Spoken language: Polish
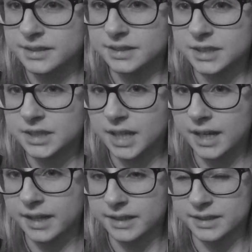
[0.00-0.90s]

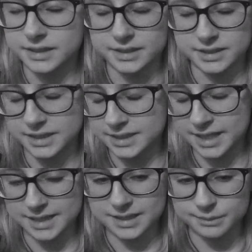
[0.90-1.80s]
Dzisiaj nie
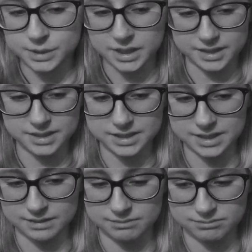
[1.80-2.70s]
zgadzam się z
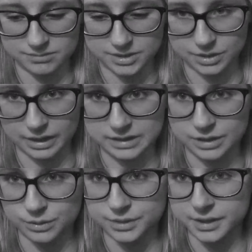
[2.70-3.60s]
tym, co
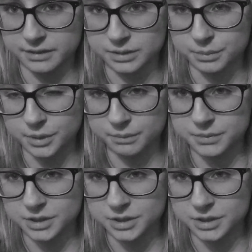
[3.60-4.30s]
tacy ludzie robią,